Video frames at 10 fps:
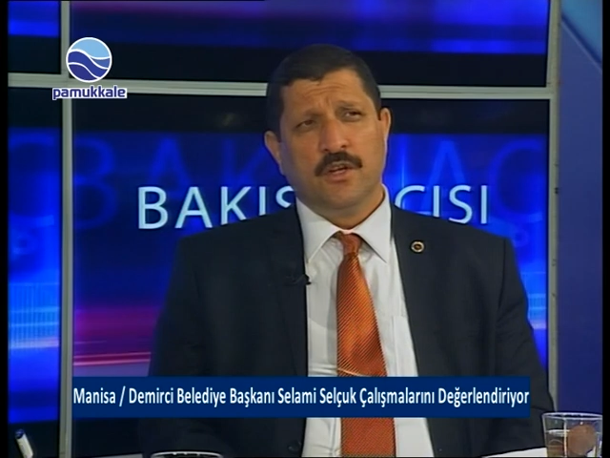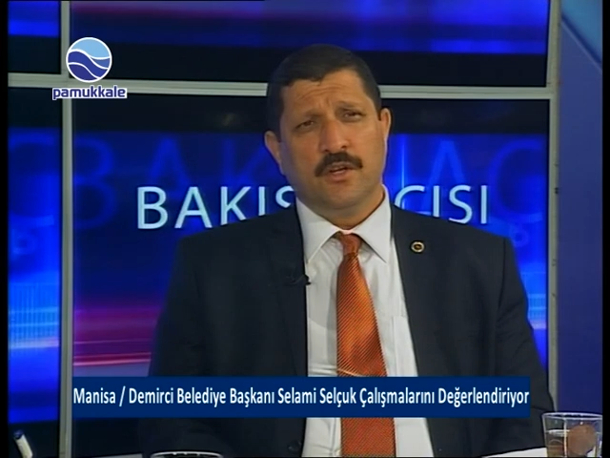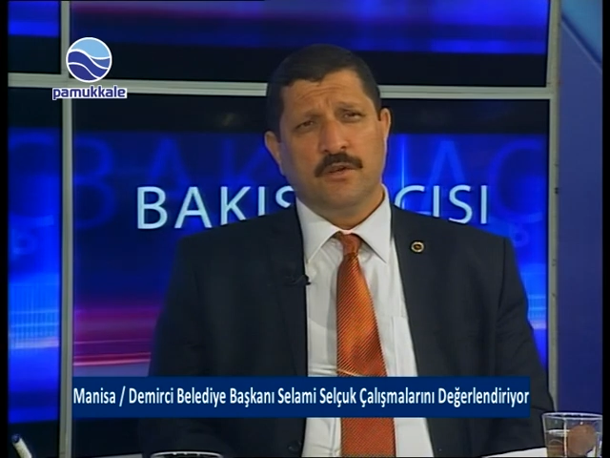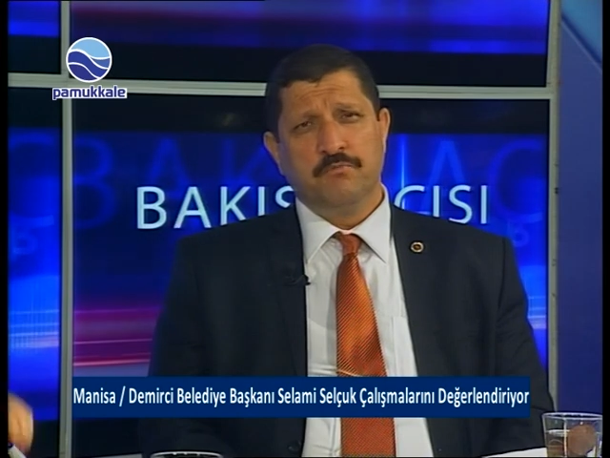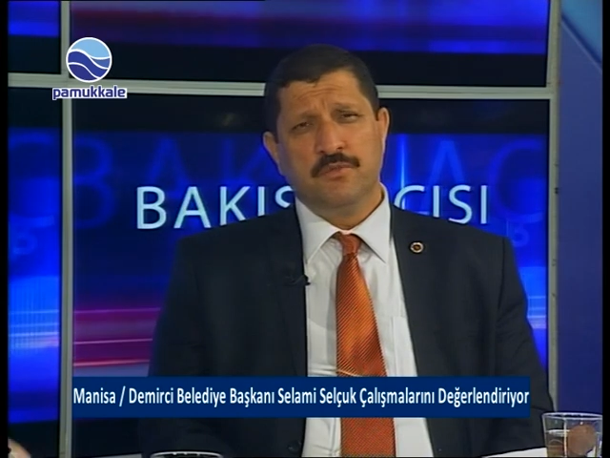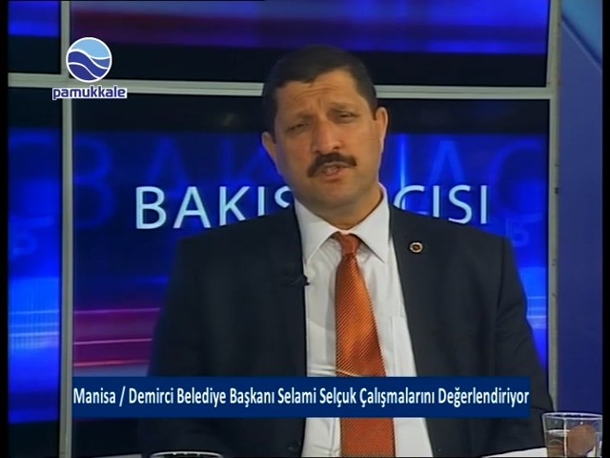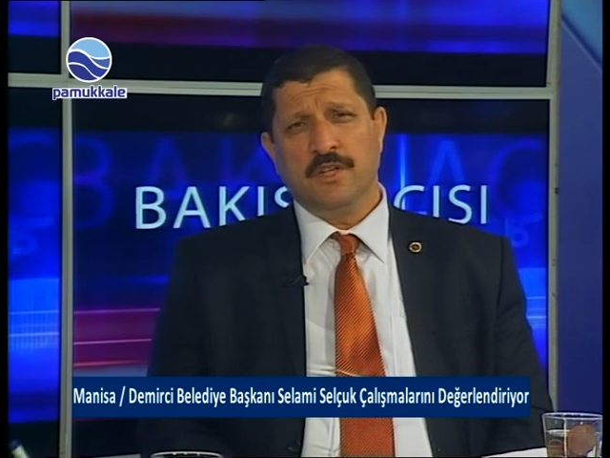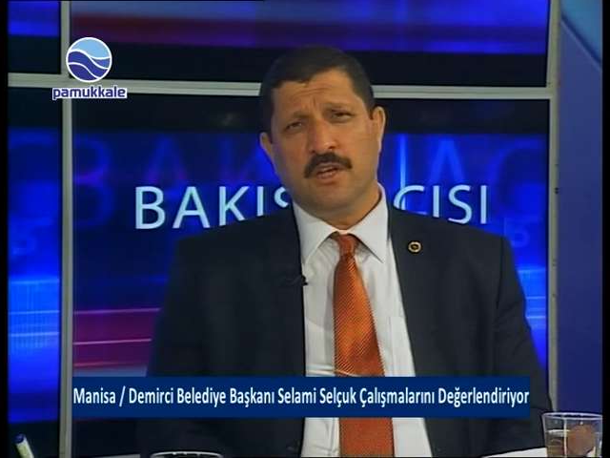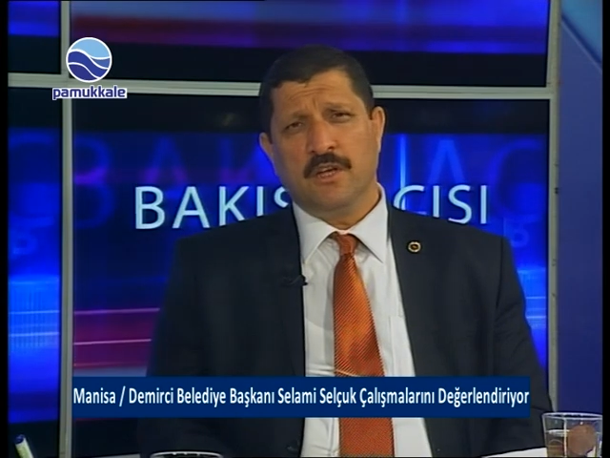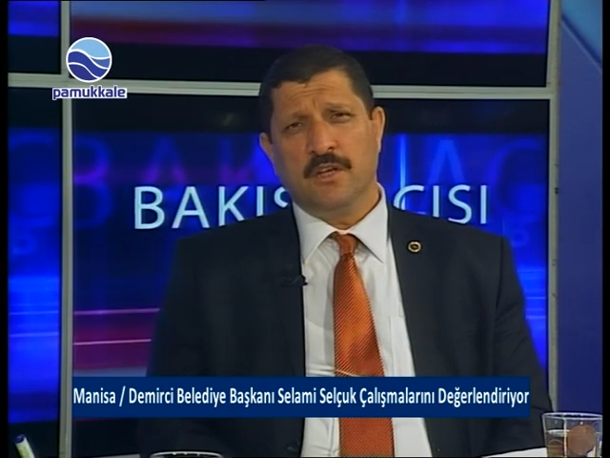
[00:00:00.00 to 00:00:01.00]
Ee, bizde
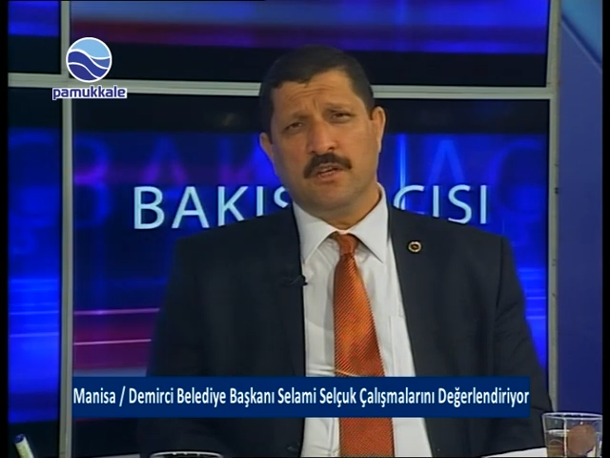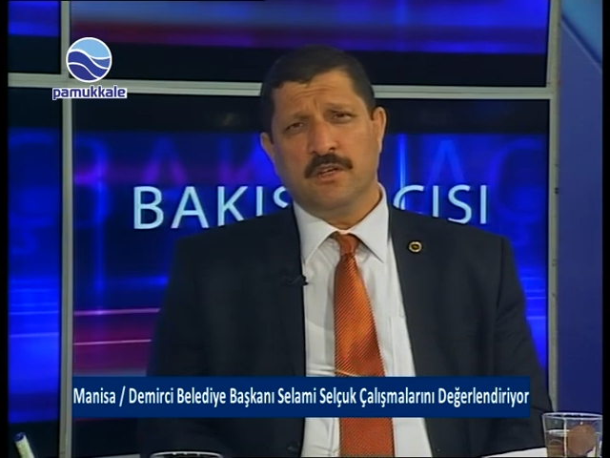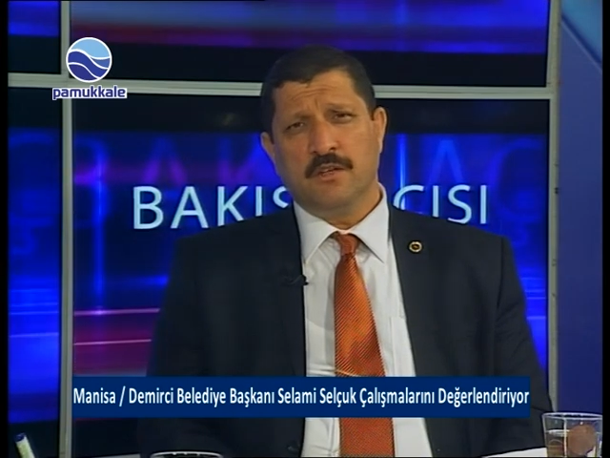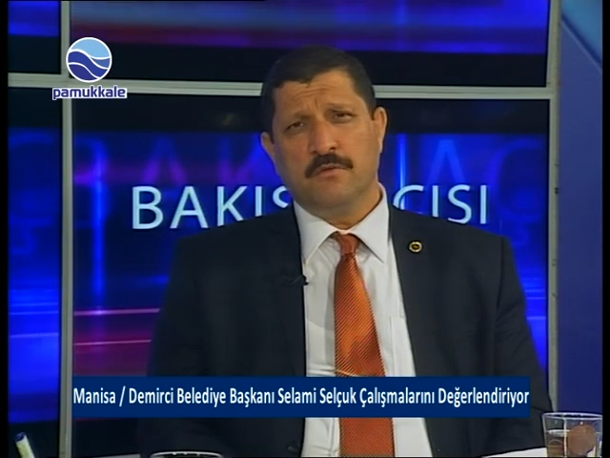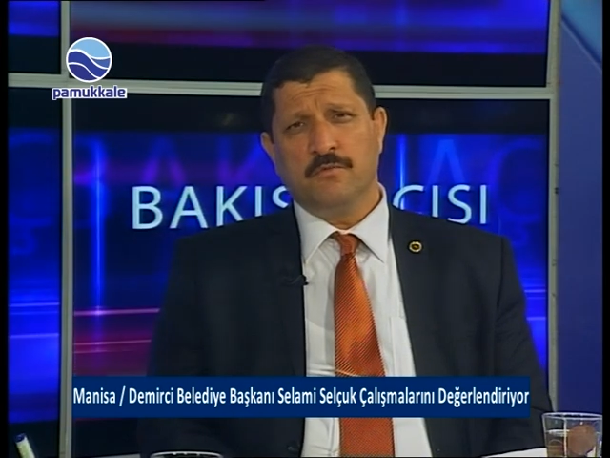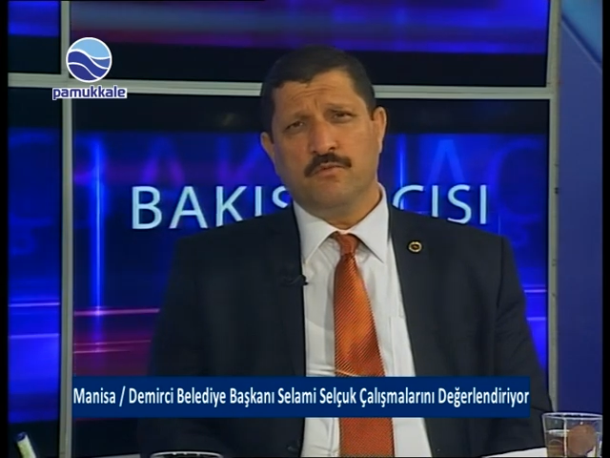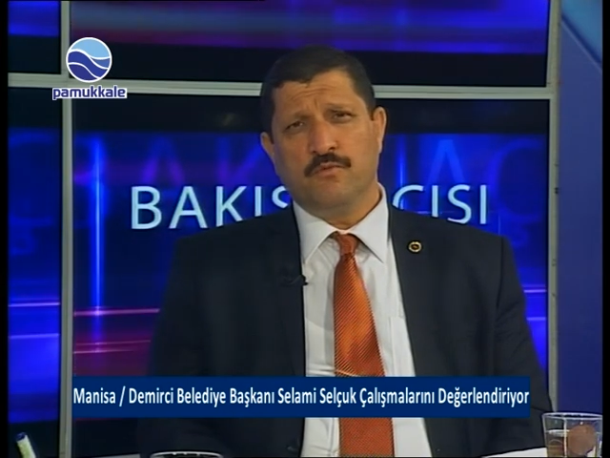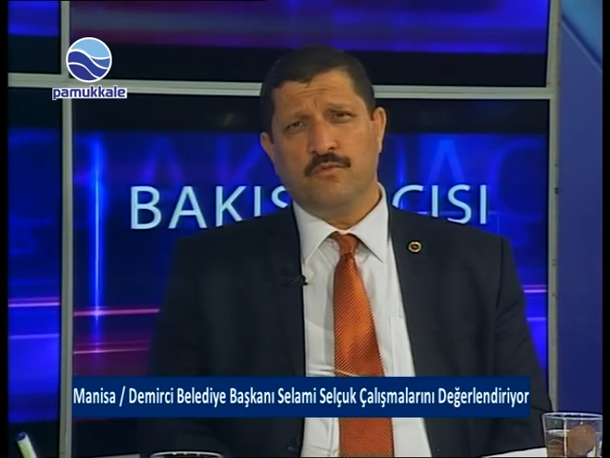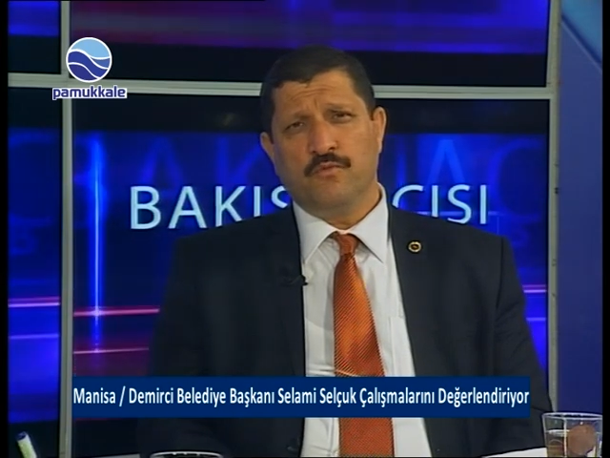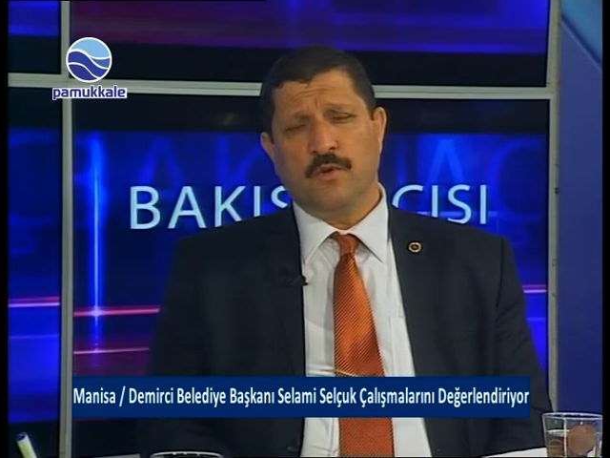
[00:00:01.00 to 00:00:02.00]
e,